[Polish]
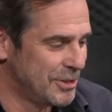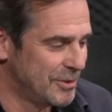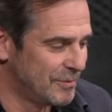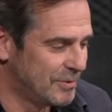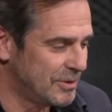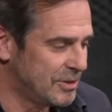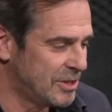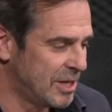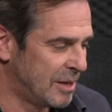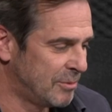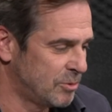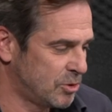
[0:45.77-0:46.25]
nie
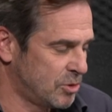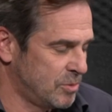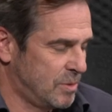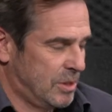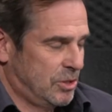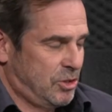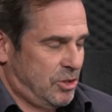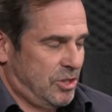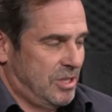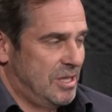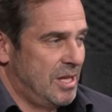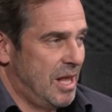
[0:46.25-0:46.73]
wiedziałem, że
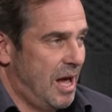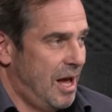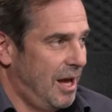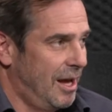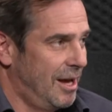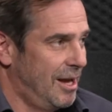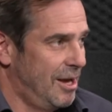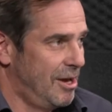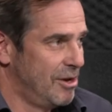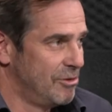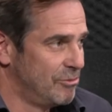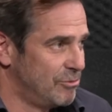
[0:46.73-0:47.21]
łacina
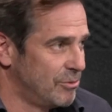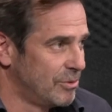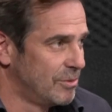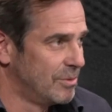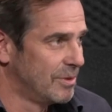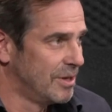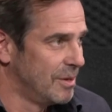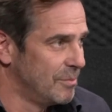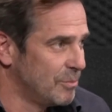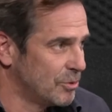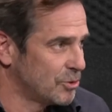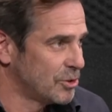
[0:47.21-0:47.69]
w
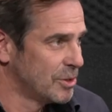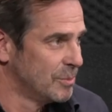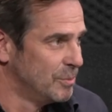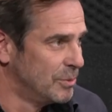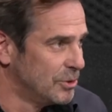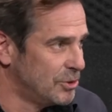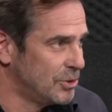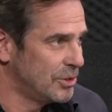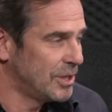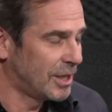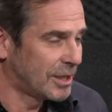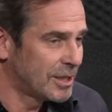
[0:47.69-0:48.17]
ogóle może
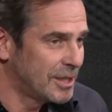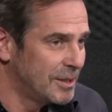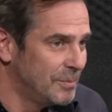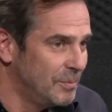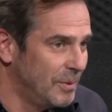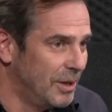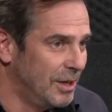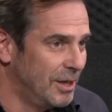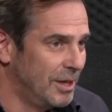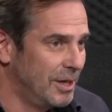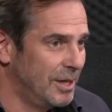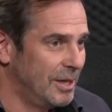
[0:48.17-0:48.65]
być
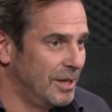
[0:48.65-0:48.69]
takim